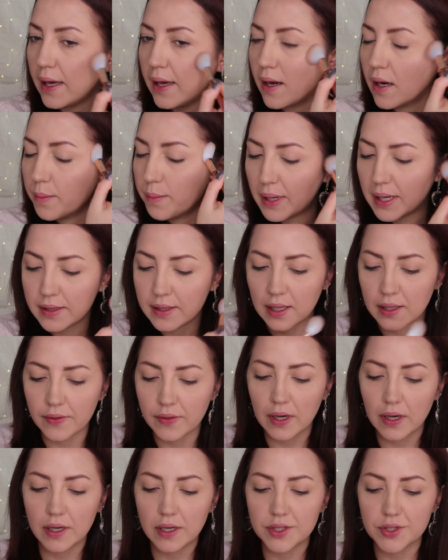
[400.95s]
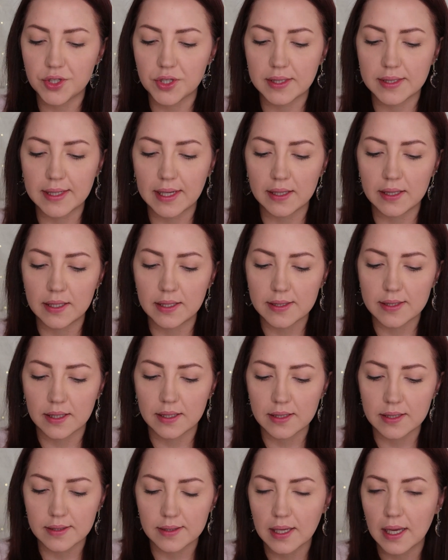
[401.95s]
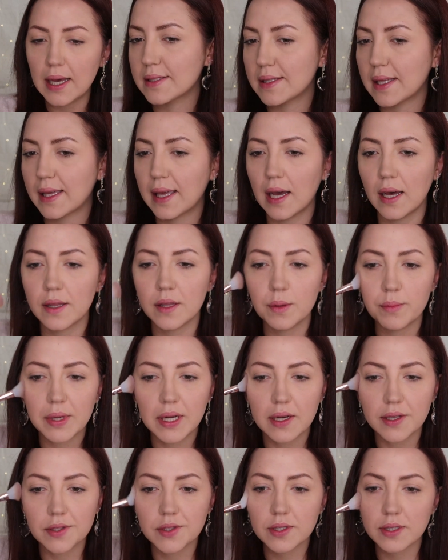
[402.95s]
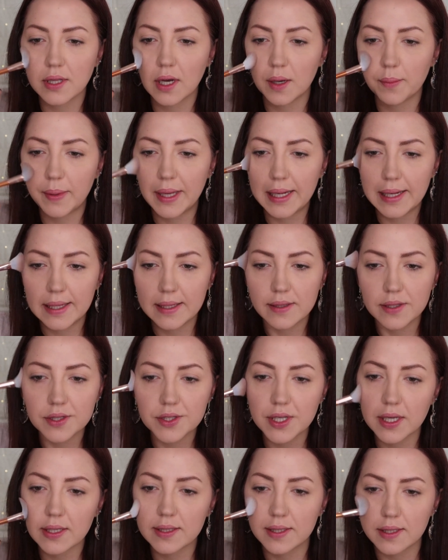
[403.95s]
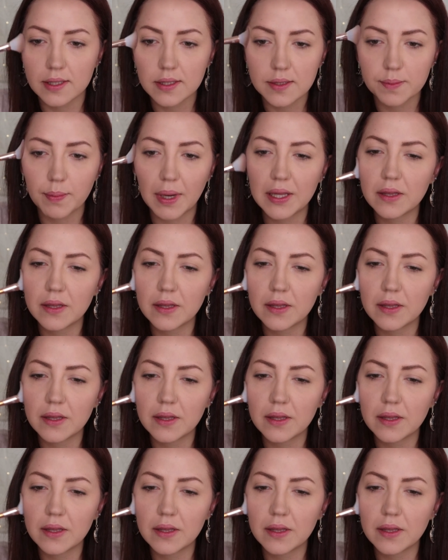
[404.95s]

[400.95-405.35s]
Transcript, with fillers: Eğer benden daha açık tenliyseniz sizde kendi birazcık daha belli edecektir.